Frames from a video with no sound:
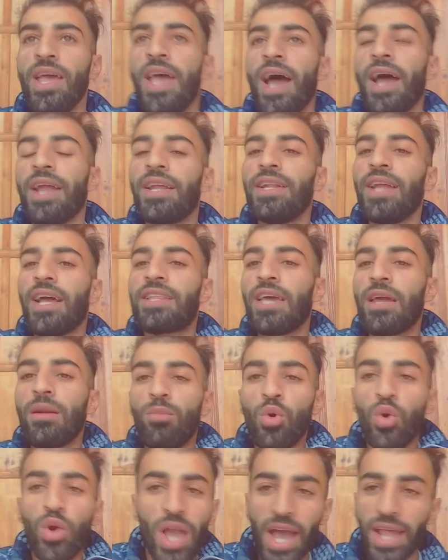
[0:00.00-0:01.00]
حنا
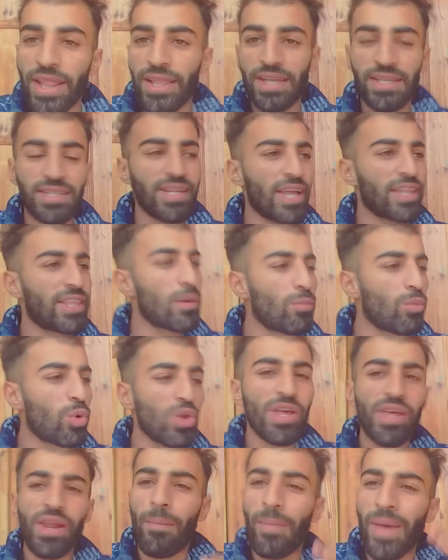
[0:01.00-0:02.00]
نحترموا كاع الناس نحترموا
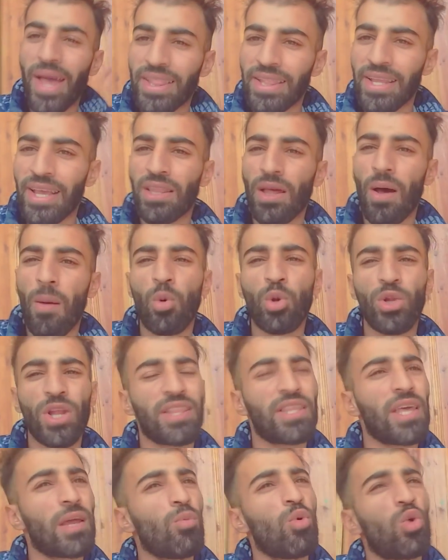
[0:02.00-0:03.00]
اللي راه مع النظام
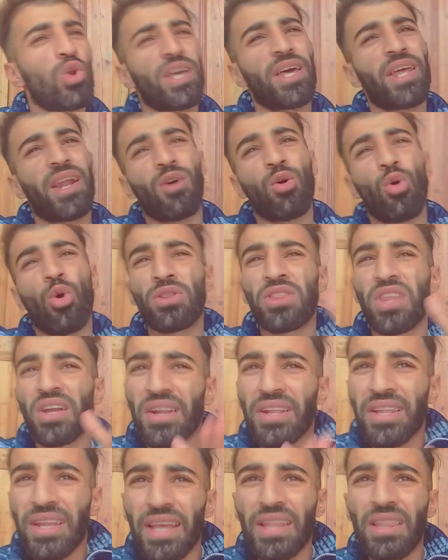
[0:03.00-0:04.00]
ونحترموا اللي راه كونتر
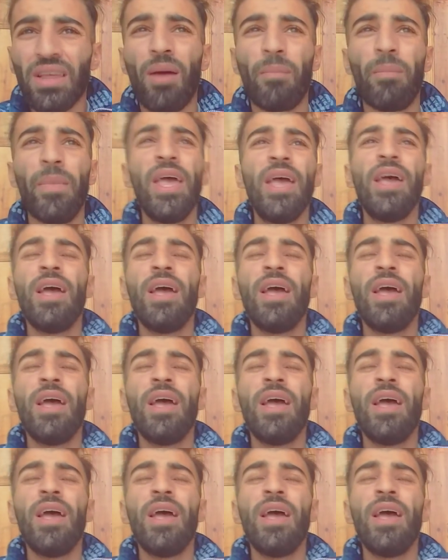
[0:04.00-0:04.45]
النظام